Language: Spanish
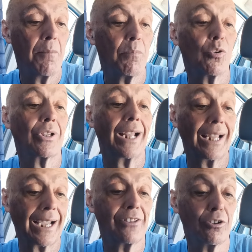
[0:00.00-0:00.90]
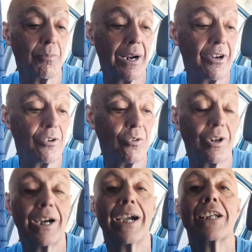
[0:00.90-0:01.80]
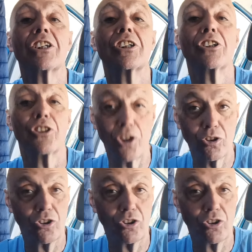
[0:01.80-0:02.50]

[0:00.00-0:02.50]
porque Alejandro Magno es Dios.